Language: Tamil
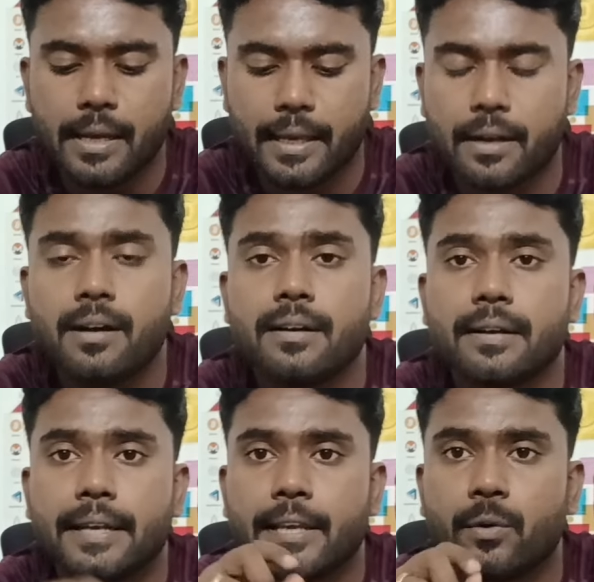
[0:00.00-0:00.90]
ஏன்னா
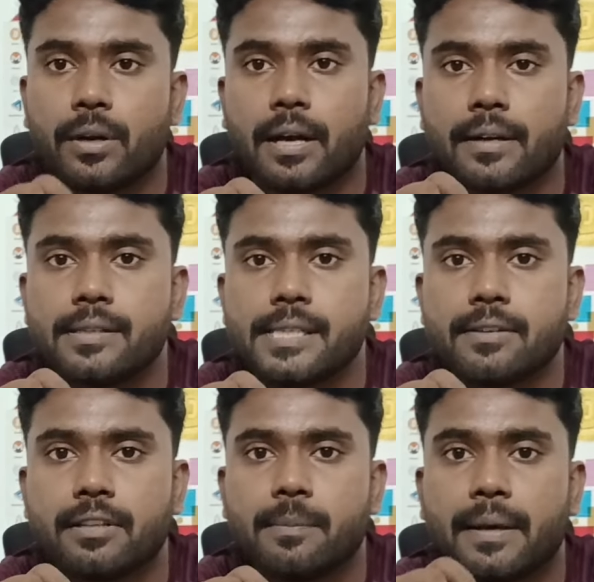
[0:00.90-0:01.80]
நீங்க ஒரு கரன்சியை
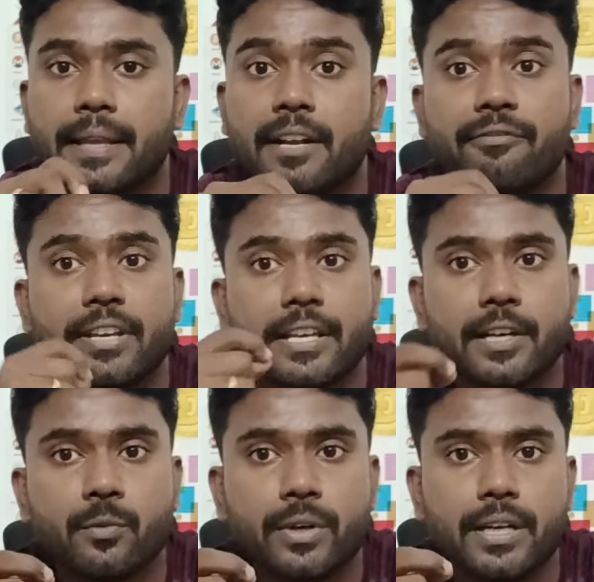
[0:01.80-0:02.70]
வந்து பாத்தீங்கன்னா
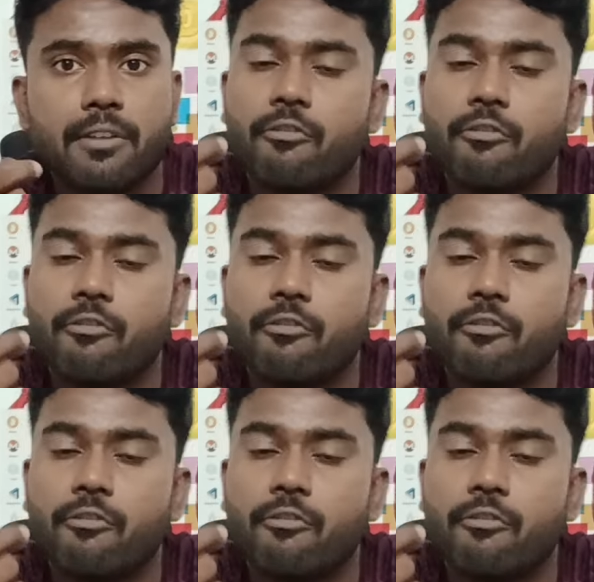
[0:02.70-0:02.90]
விற்கவும் இல்லை